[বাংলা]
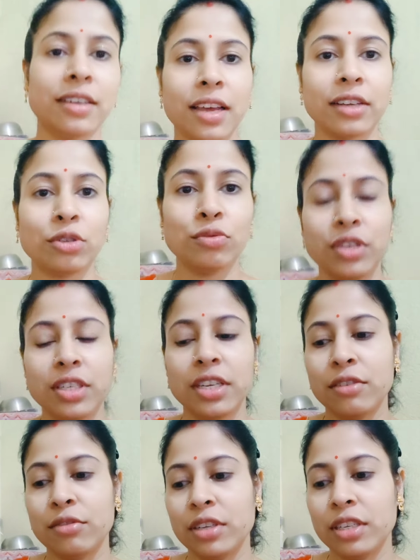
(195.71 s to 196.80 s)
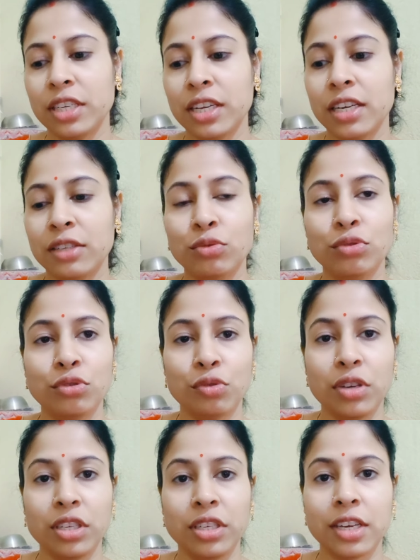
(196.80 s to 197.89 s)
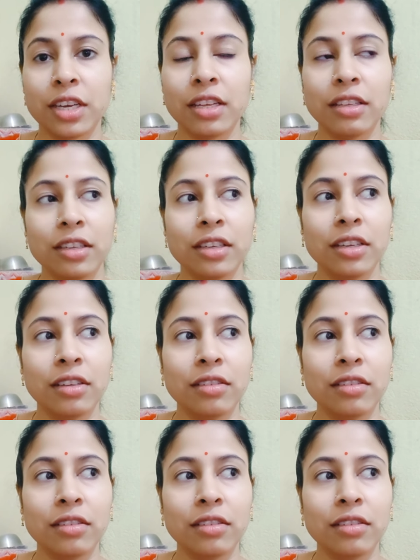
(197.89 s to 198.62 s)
এক একটা একশো কুড়ি টাকা করে সেখানে দুশো চল্লিশ টাকা